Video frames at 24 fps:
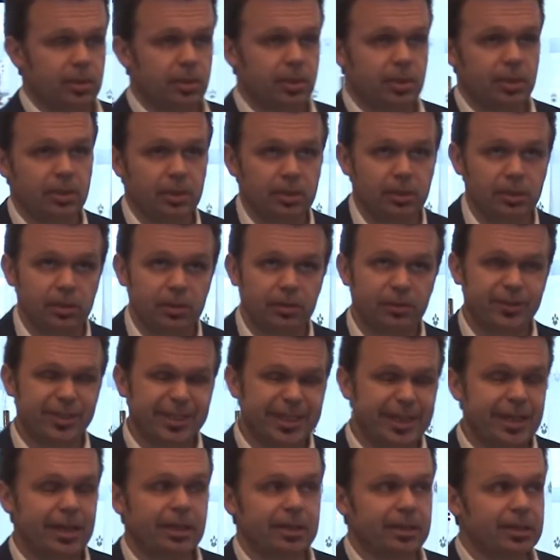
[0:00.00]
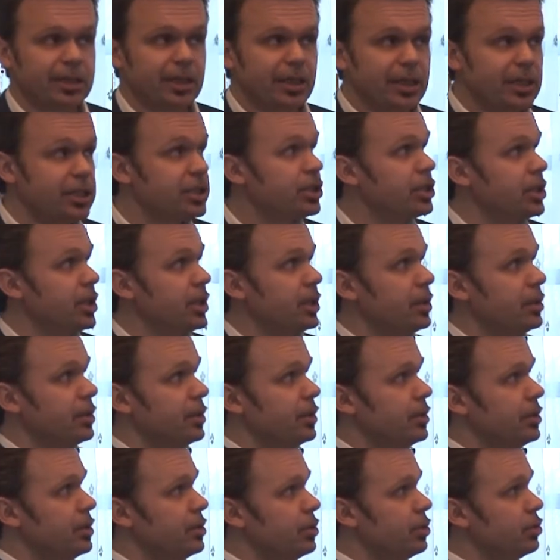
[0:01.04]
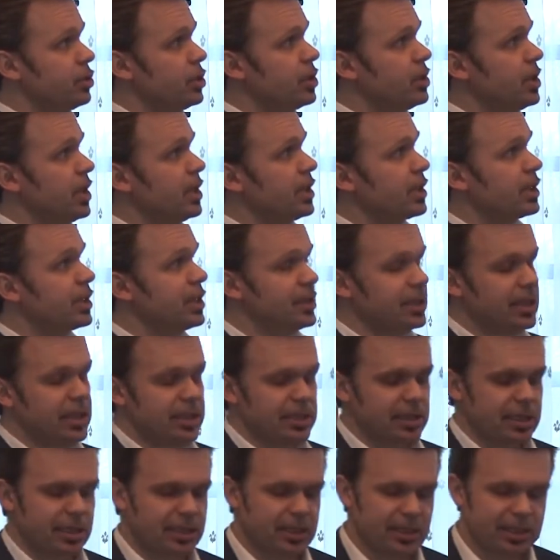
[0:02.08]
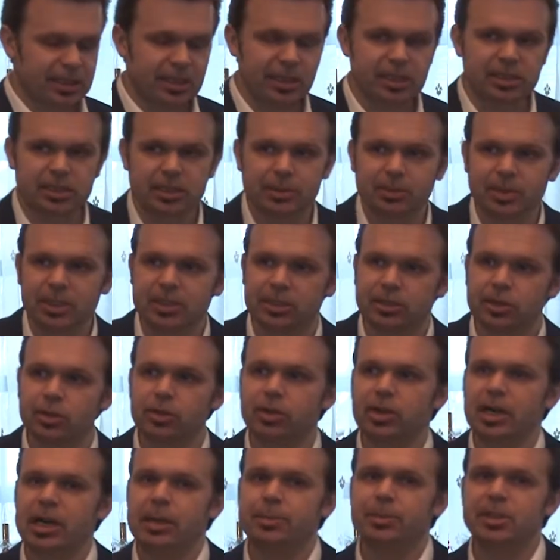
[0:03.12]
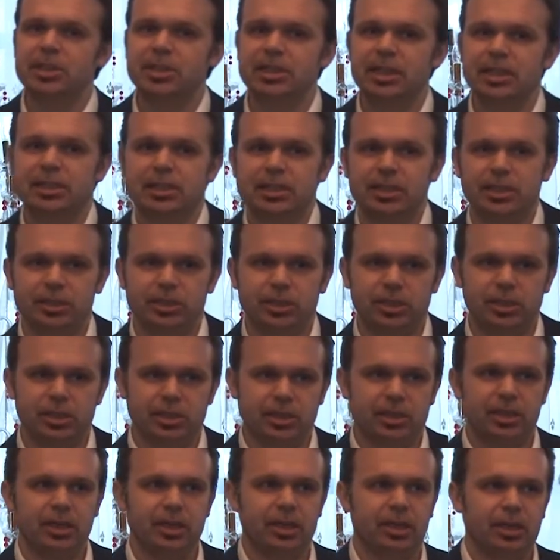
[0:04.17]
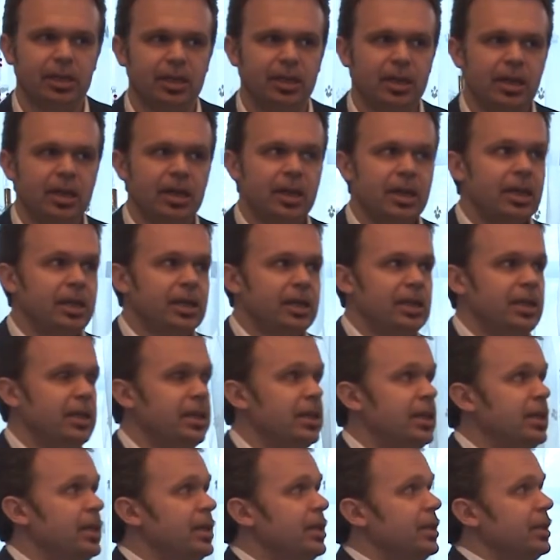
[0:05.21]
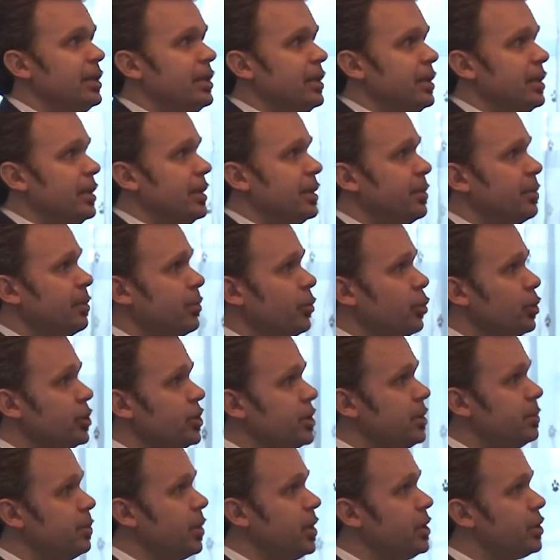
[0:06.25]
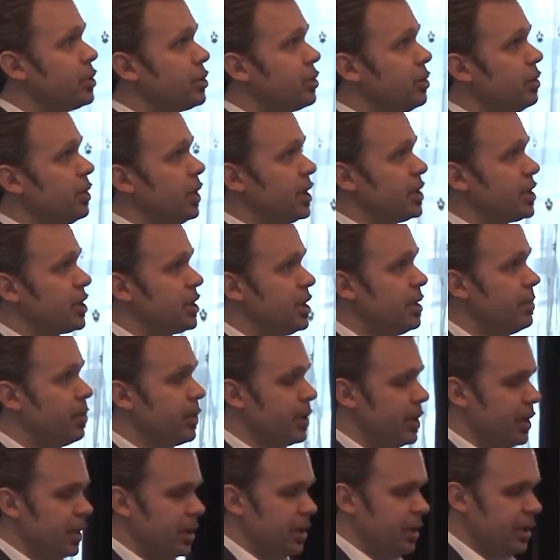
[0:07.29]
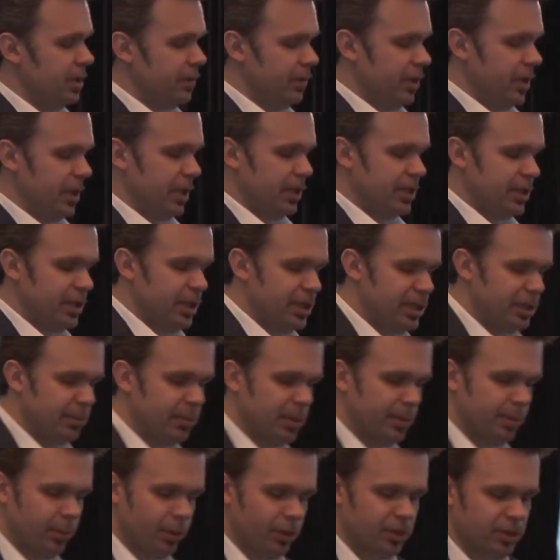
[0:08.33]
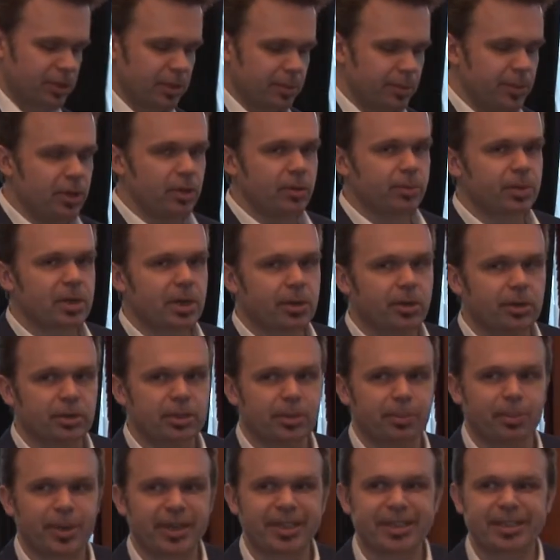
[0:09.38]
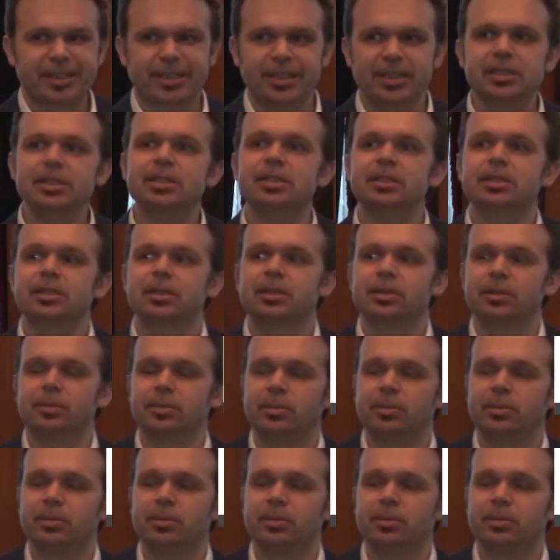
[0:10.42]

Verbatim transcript: а, взгляд на agile с точки зрения организации, состоящим из трех обязательных частей. И очень большой ошибкой является, если мы просто берем какой-то процесс